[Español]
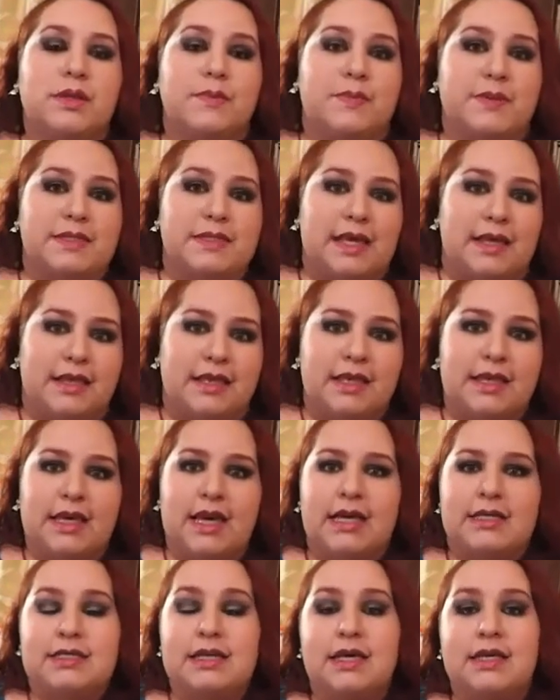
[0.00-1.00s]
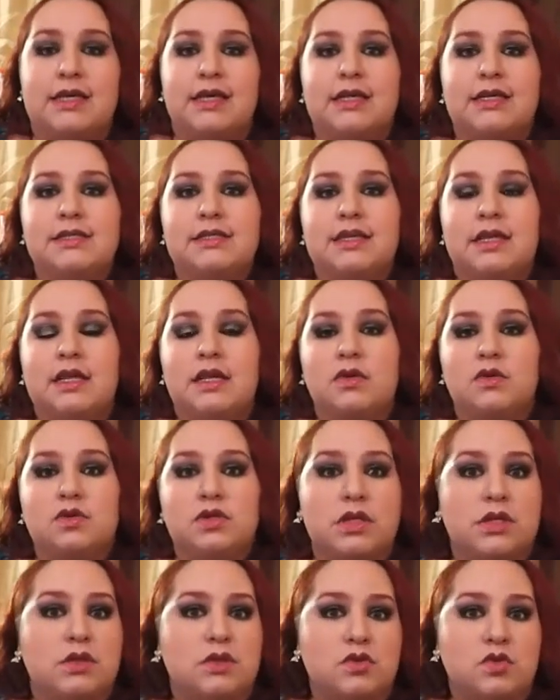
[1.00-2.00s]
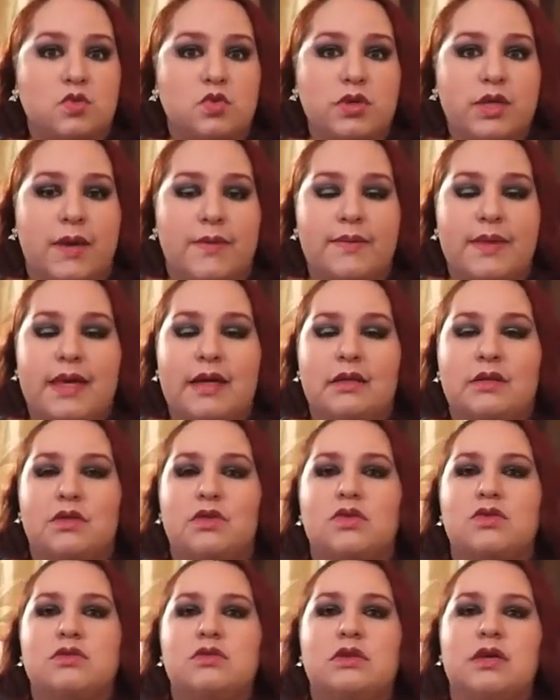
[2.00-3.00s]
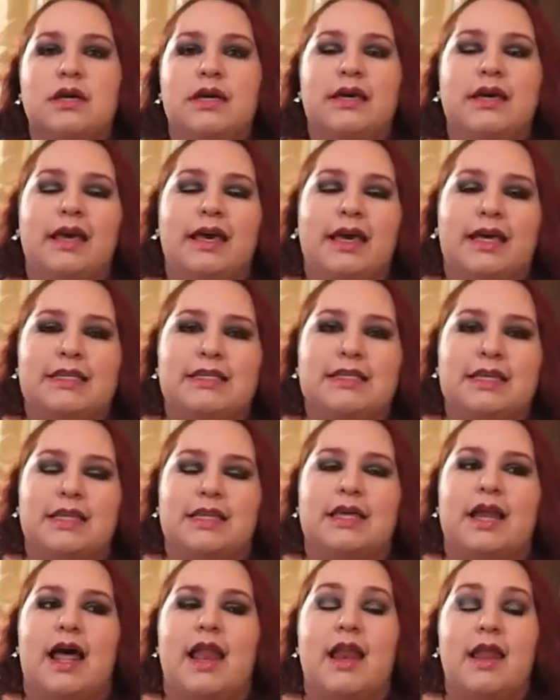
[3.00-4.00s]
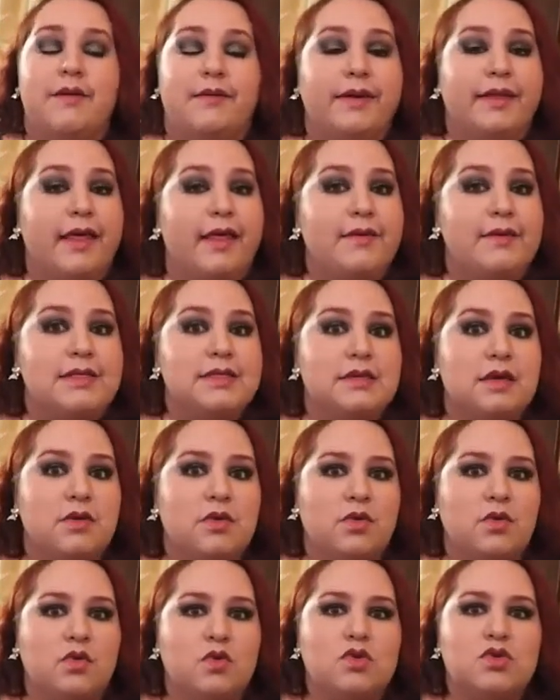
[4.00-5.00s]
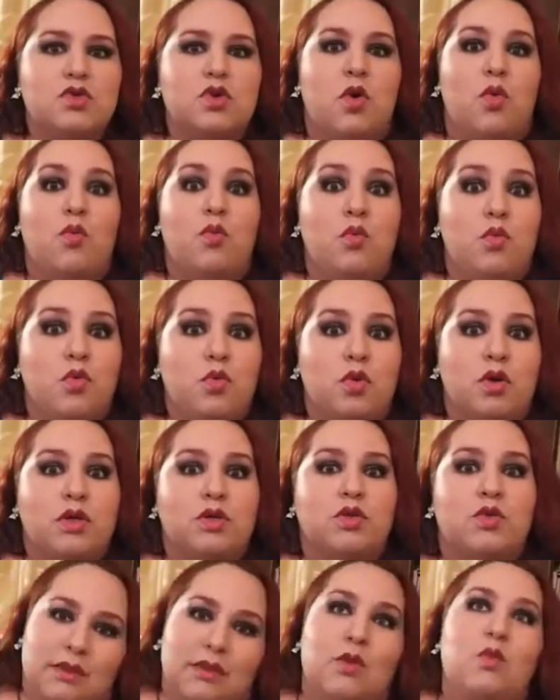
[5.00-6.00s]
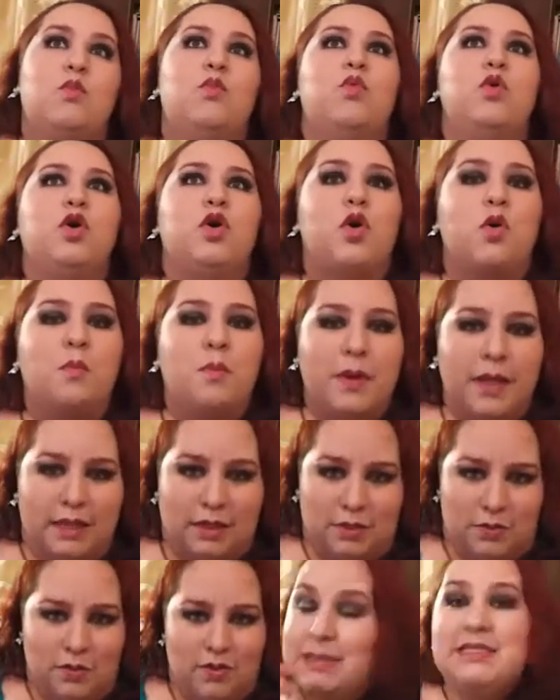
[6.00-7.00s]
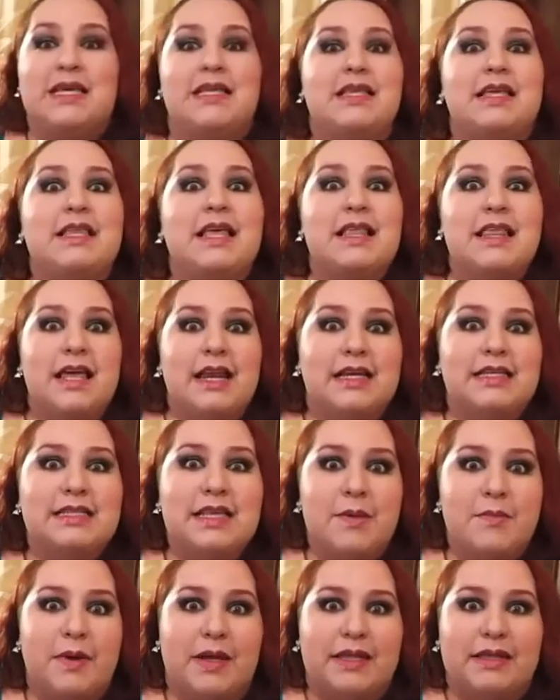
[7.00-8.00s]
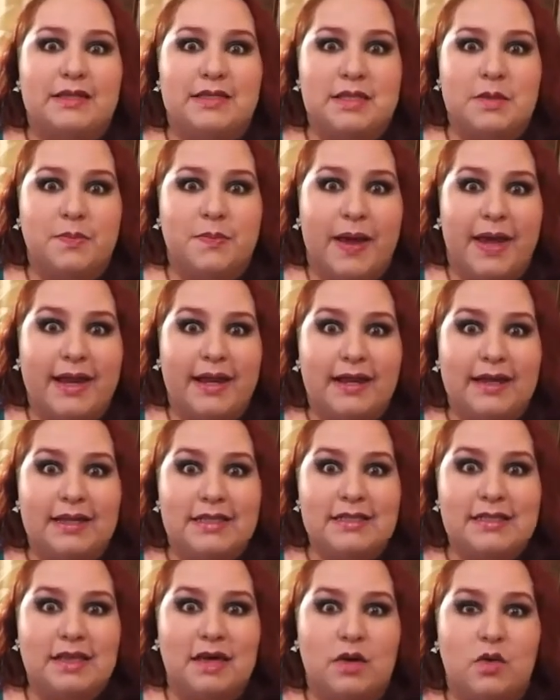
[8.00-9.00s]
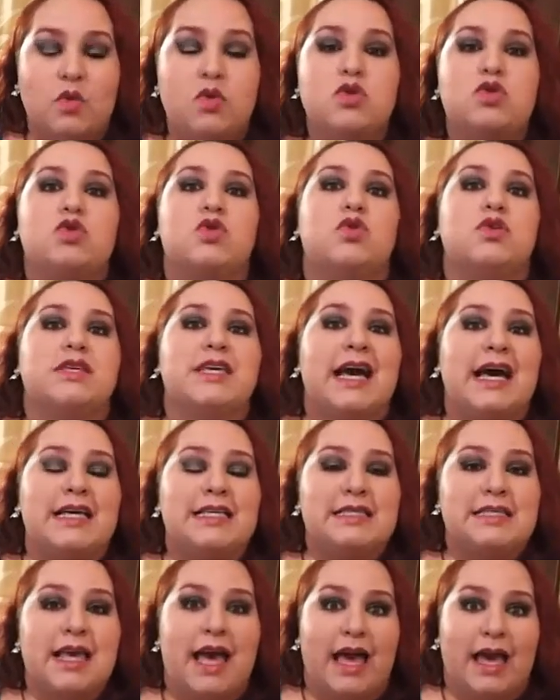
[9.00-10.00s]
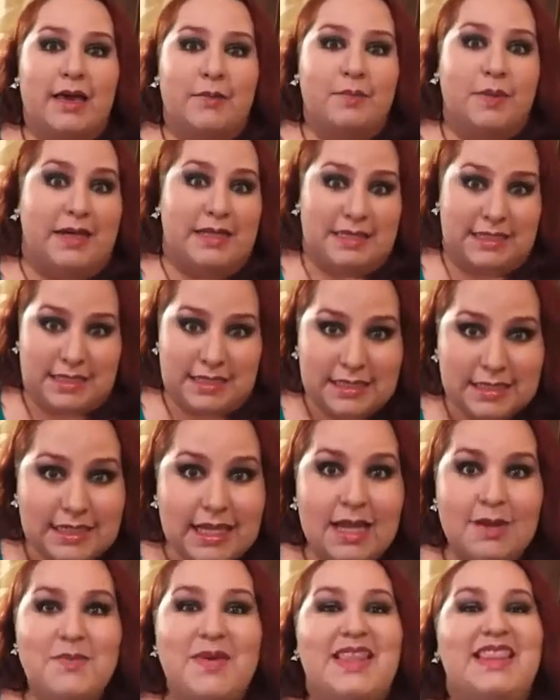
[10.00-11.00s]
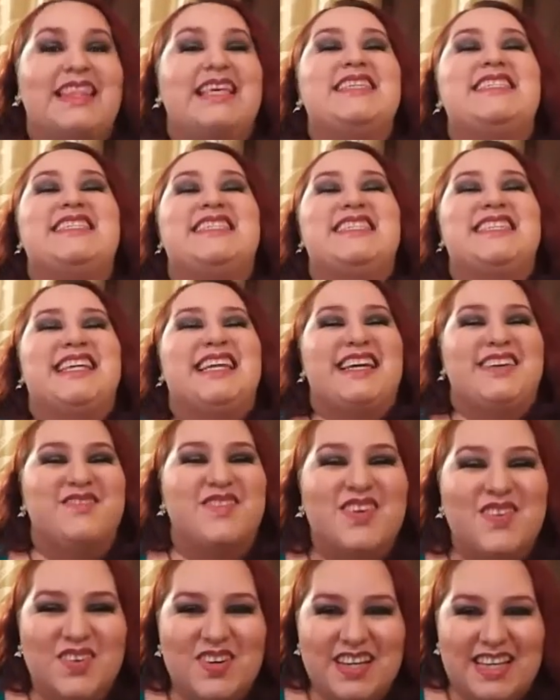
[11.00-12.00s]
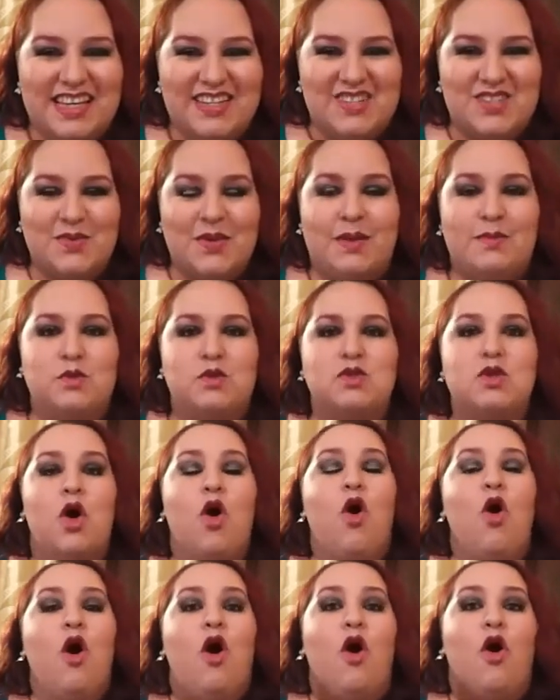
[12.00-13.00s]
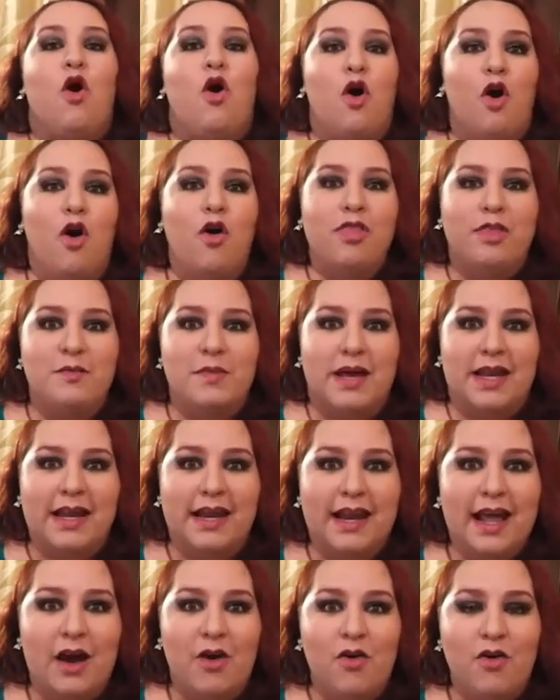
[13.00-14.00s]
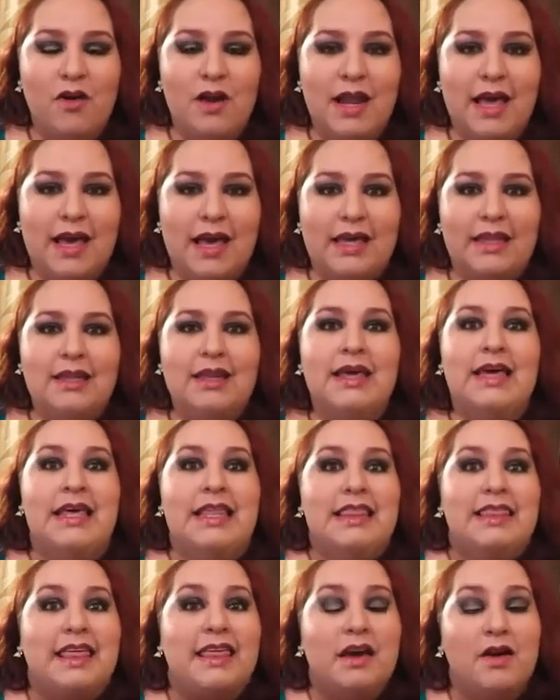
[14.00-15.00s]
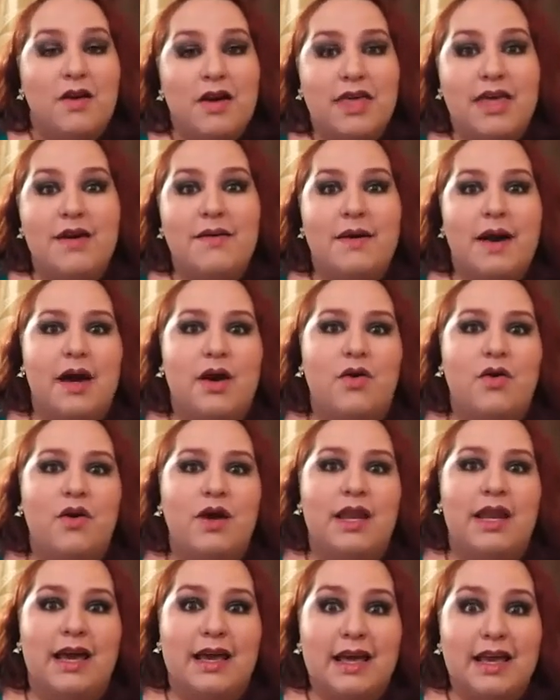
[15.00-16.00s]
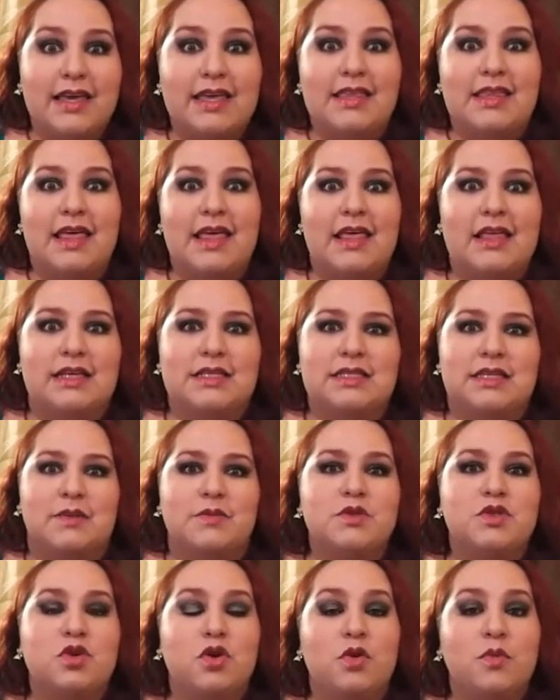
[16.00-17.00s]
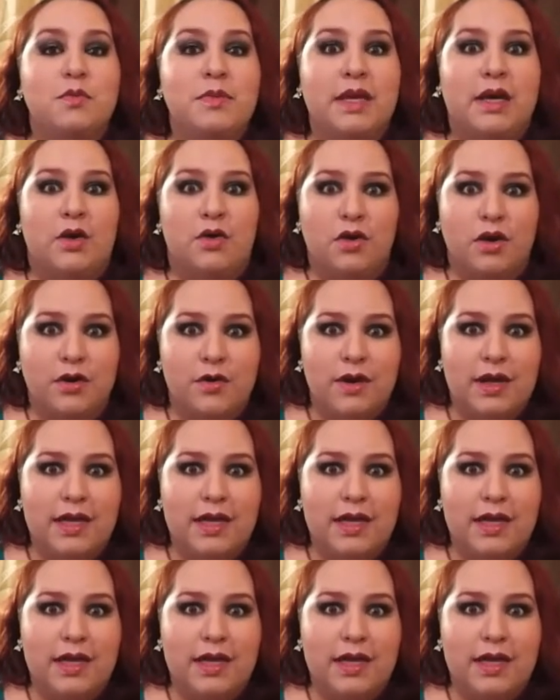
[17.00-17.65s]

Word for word: de pesadillas, hay quienes tienen los centros muy abiertos, etc. La verdad va a ser un curso muy bonito y muy completo. Si a ti te interesa participar en este curso, ya sea presencialmente, es decir, en vivo y que nos veamos, o de manera online, te dejo aquí abajo en la cajita de descripción mi correo